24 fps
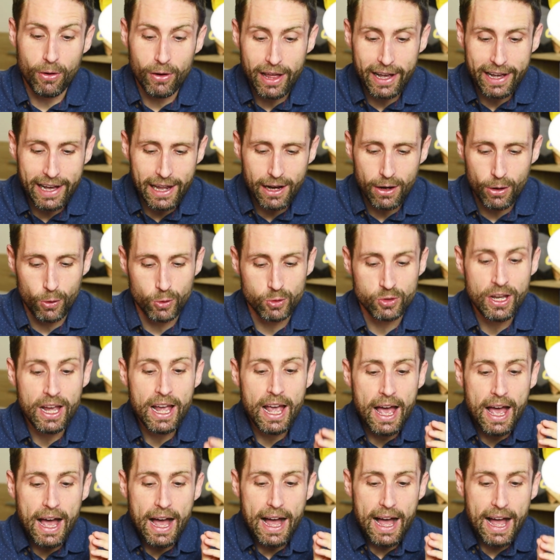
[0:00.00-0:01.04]
hola Carlos,
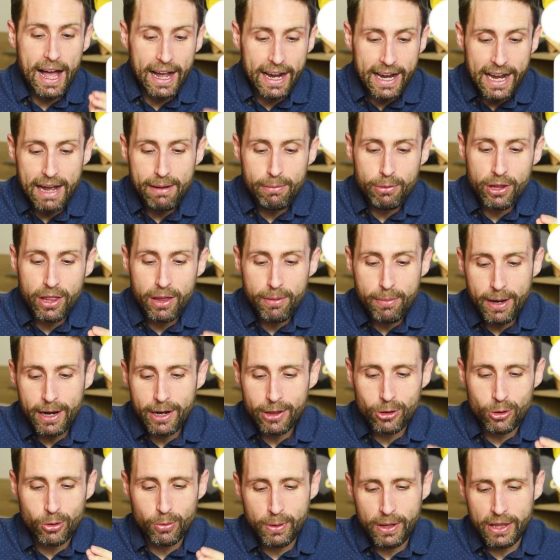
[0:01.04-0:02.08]
acabo de
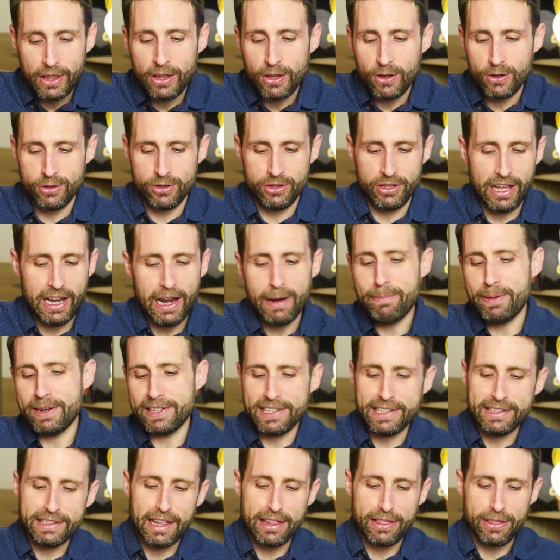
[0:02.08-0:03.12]
ver tu vídeo de la
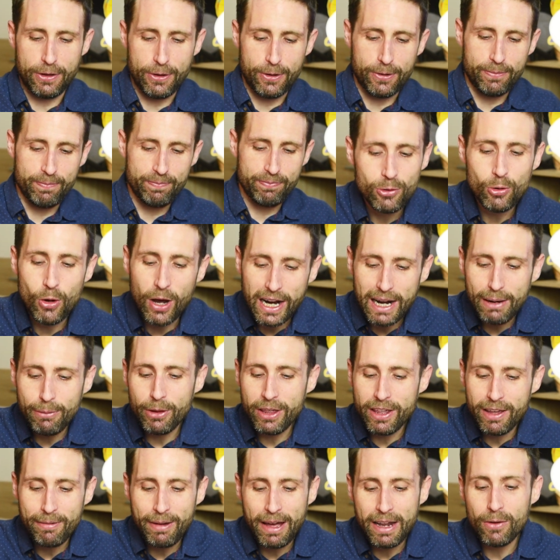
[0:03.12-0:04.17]
presentación. Yo acabo
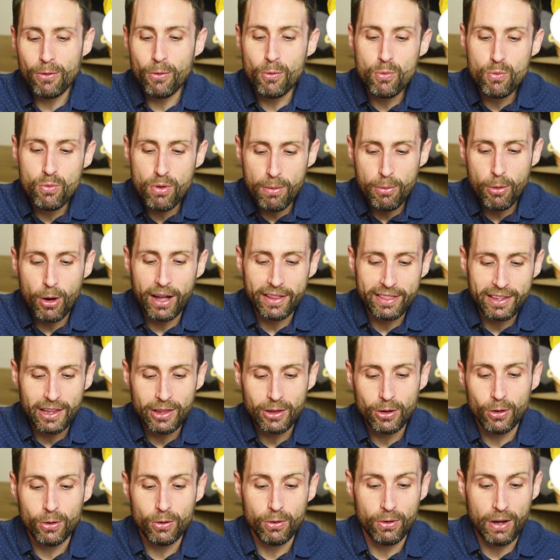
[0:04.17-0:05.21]
de llevar un nuevo
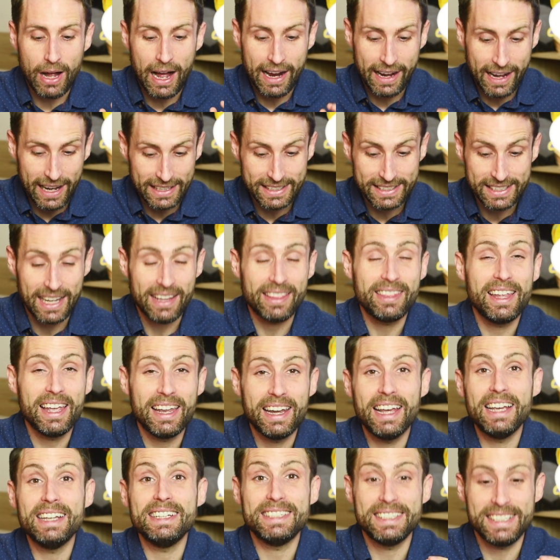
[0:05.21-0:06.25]
gatito a casa,
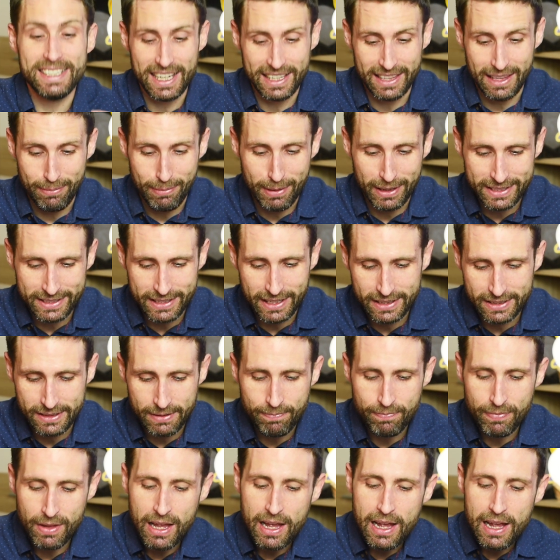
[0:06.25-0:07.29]
tiene 7 meses.
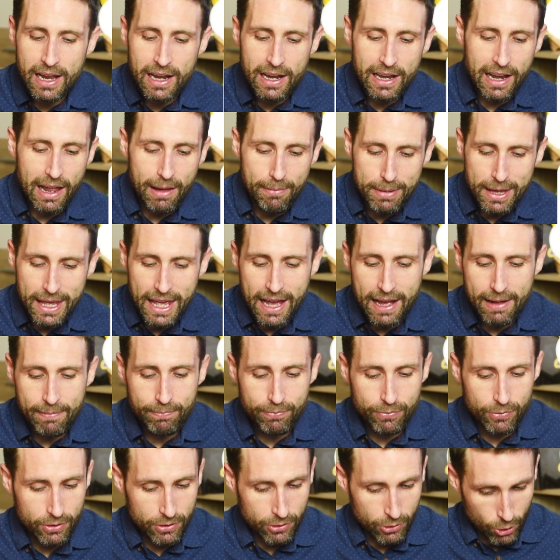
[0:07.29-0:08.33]
La mía,
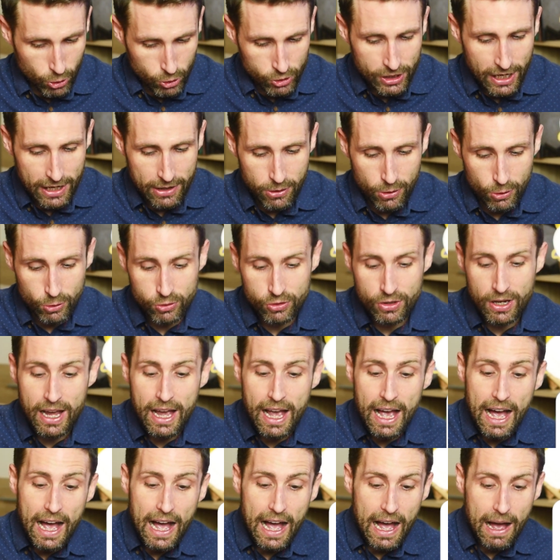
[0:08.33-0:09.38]
2 años.
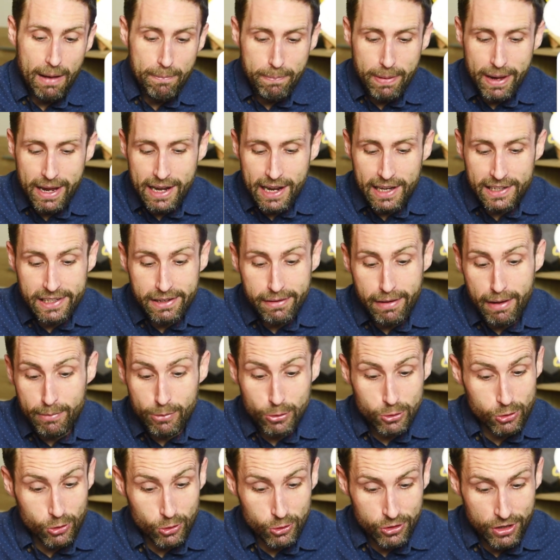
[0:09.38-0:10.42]
Apenas
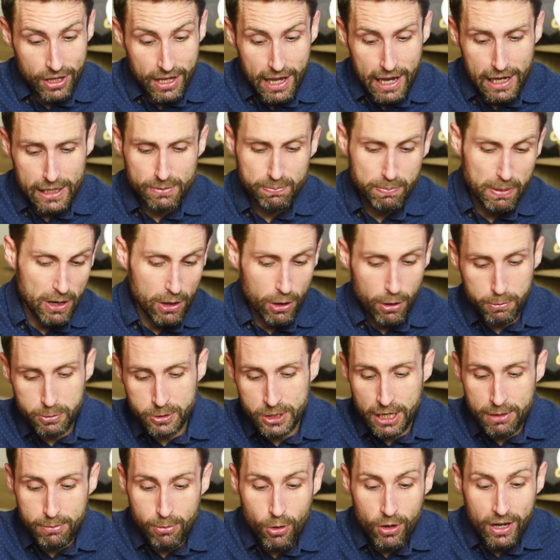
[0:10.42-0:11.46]
llevamos dos días, pero
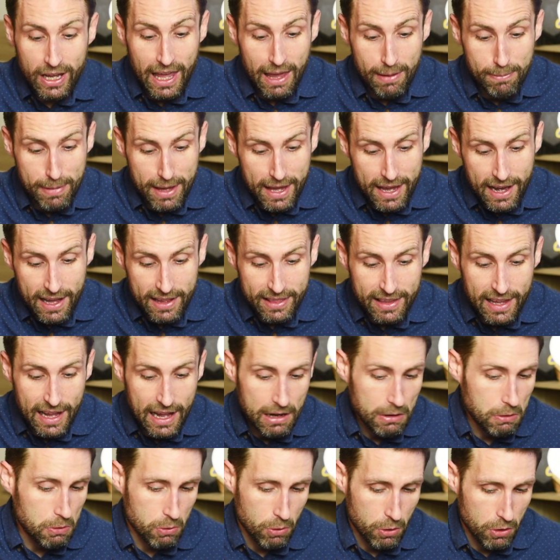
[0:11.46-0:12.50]
observo que mi
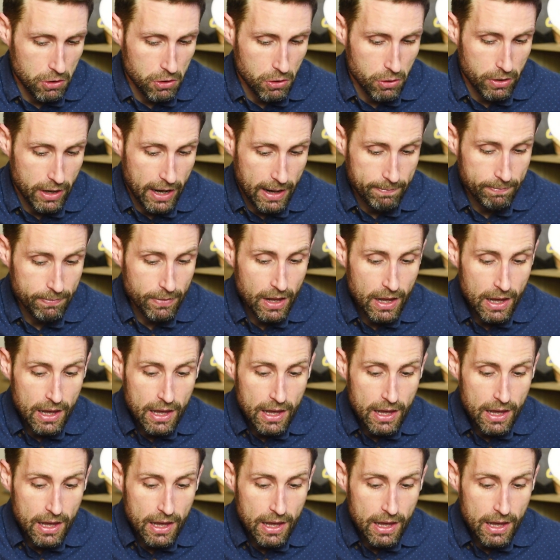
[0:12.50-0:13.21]
gata lo ignora.